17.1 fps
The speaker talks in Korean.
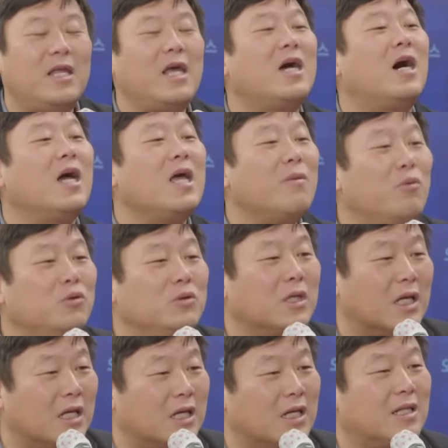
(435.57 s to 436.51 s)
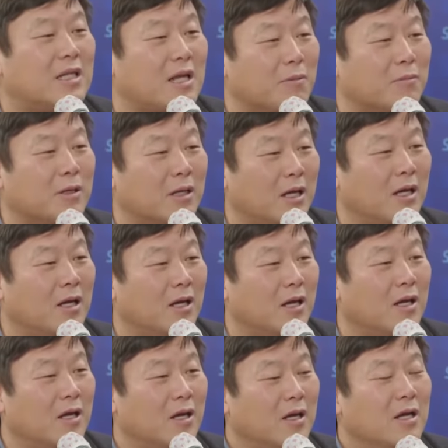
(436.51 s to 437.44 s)
내가 해본 적이 있기 때문에
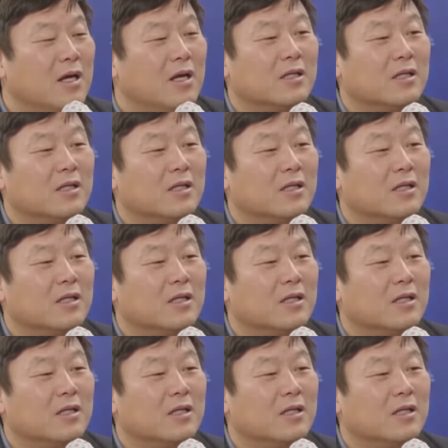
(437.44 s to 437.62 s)
네.